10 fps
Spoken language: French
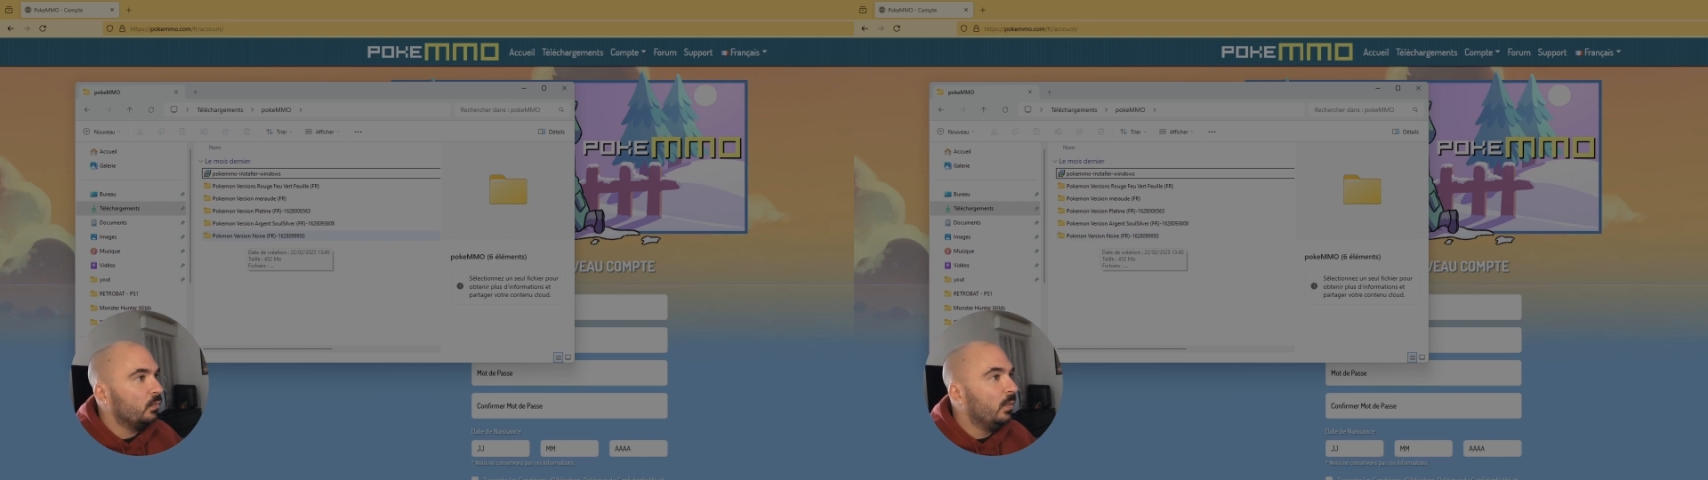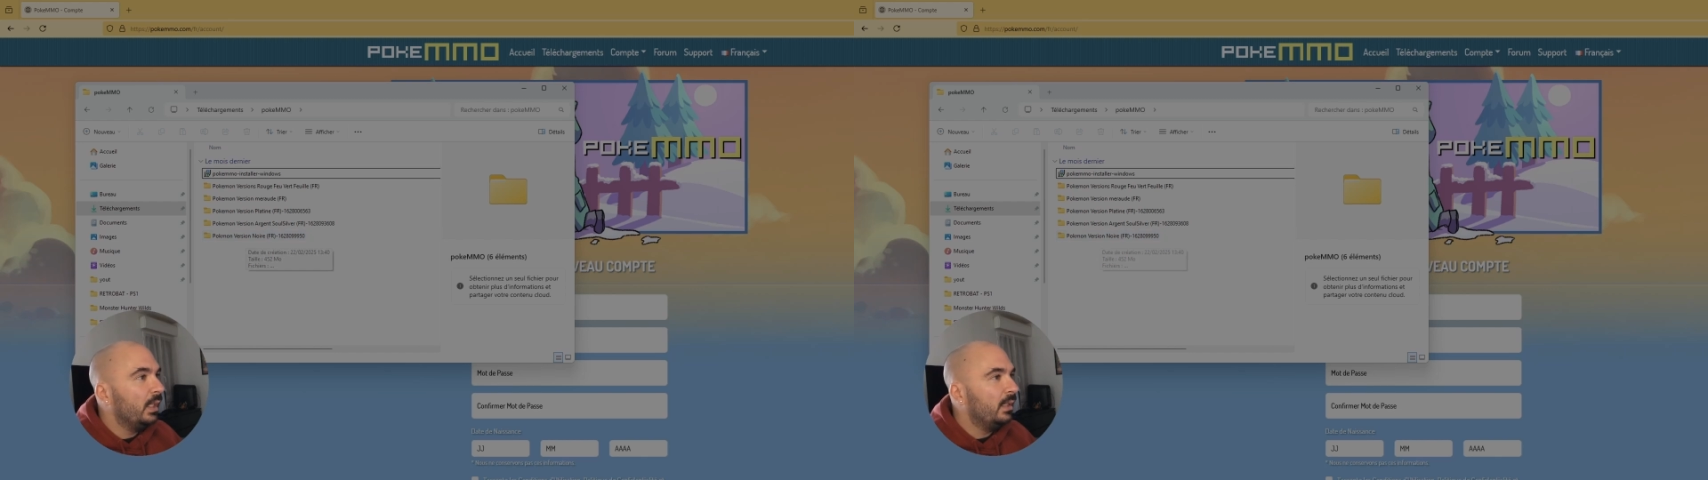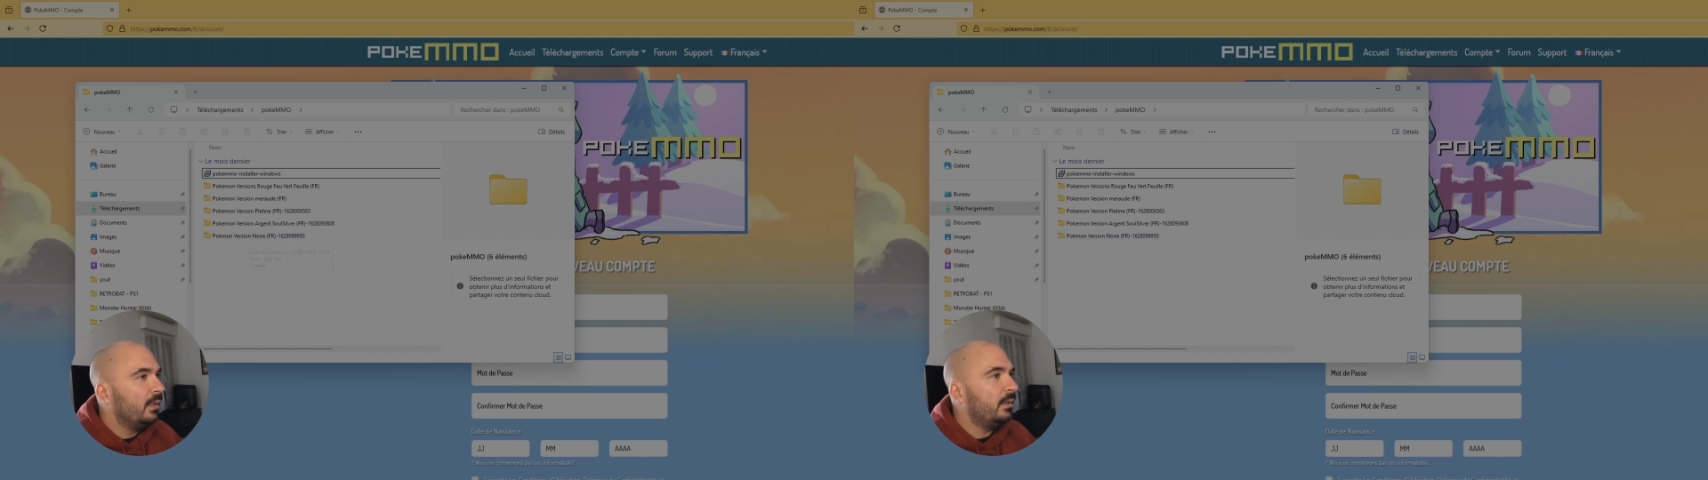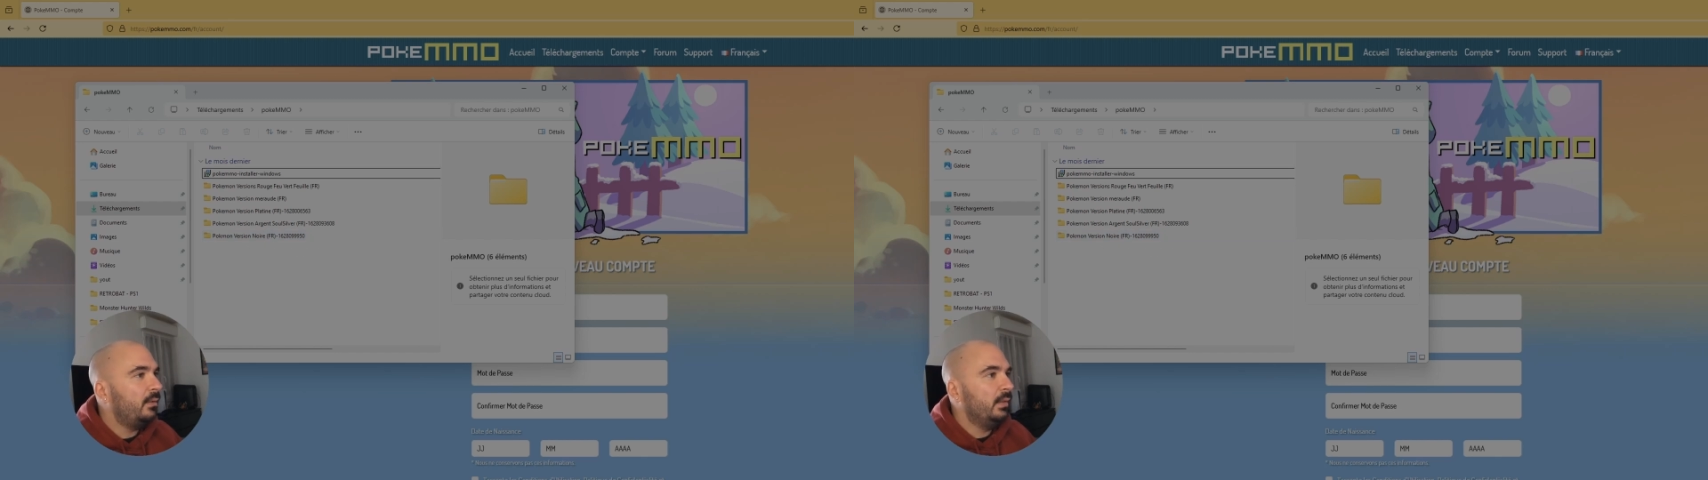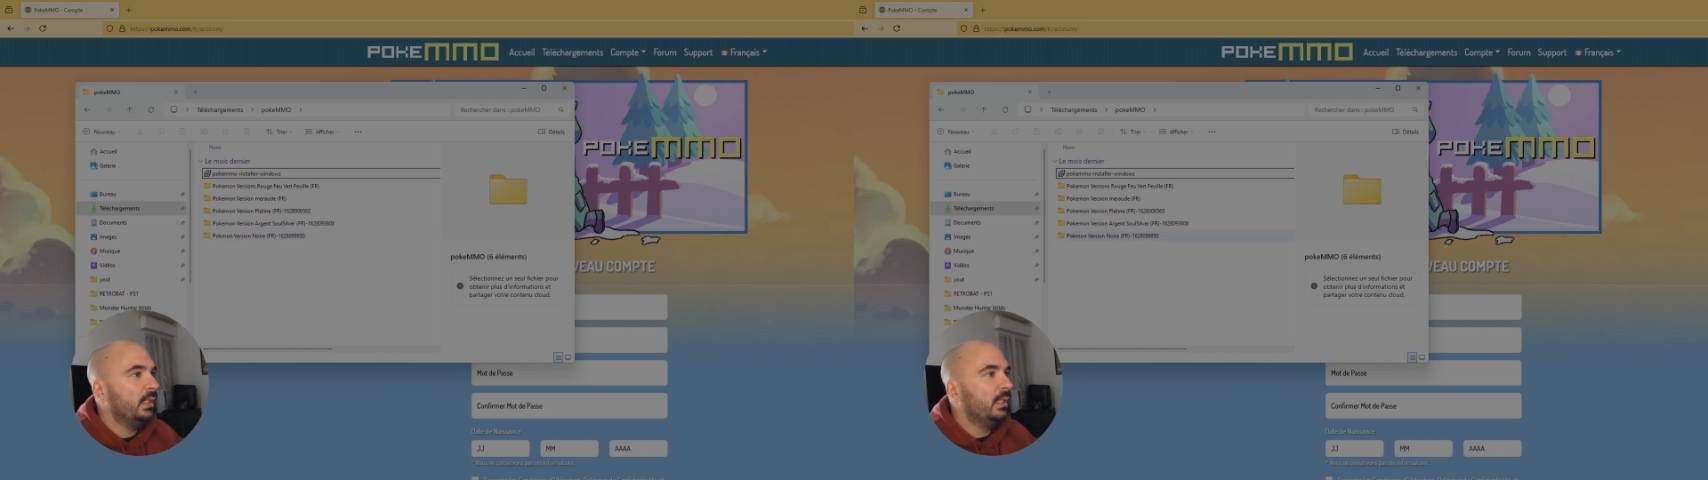
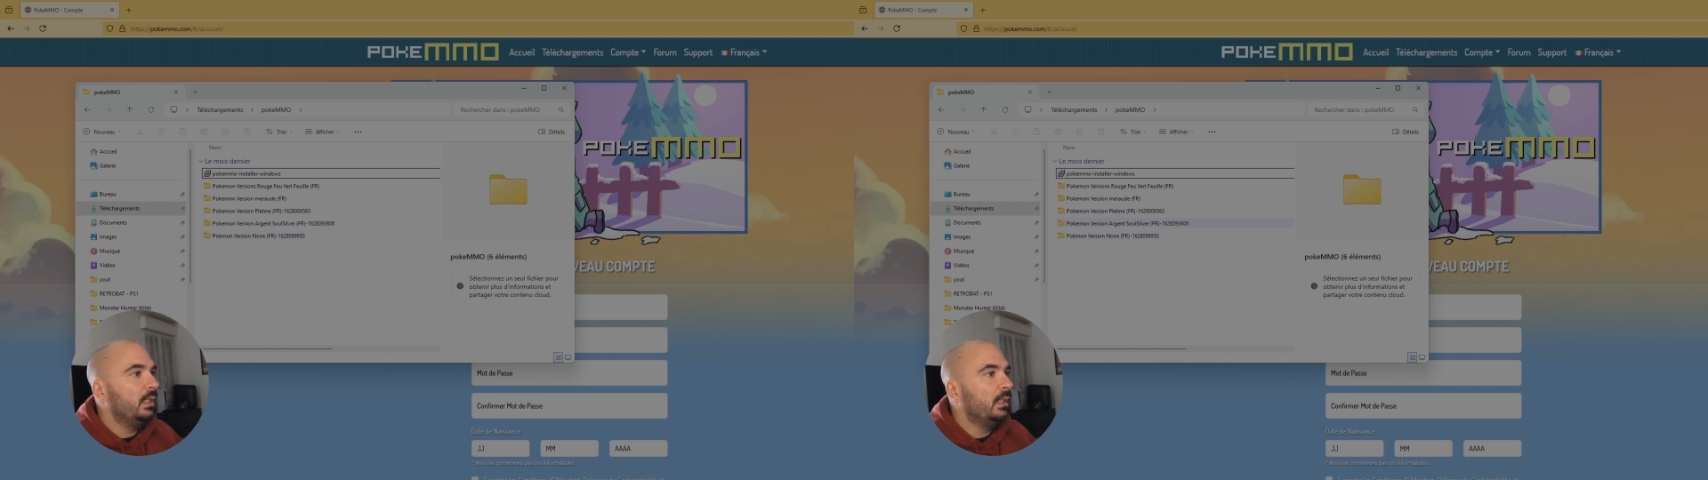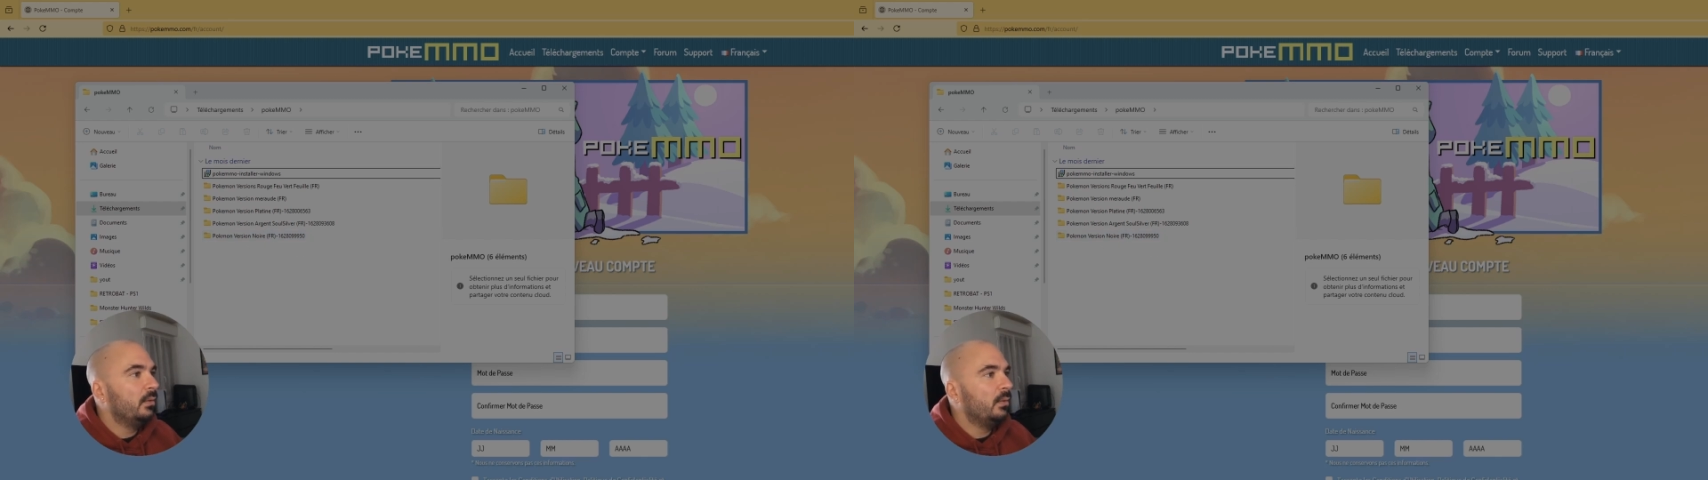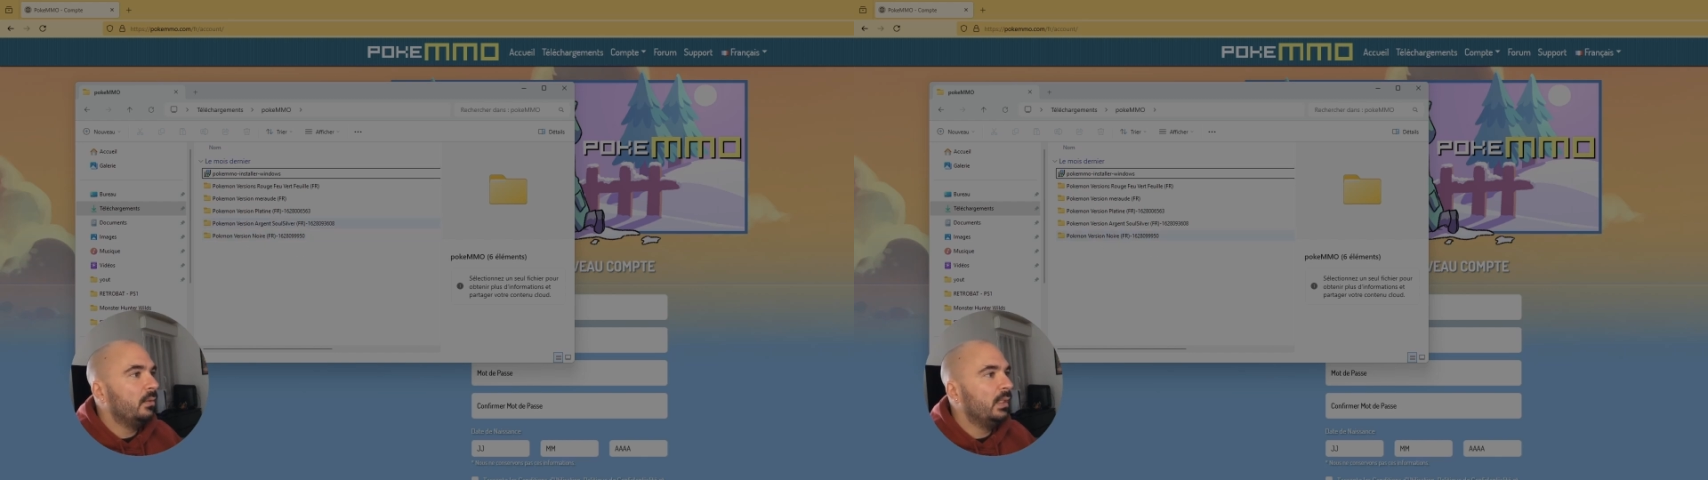noire et euh,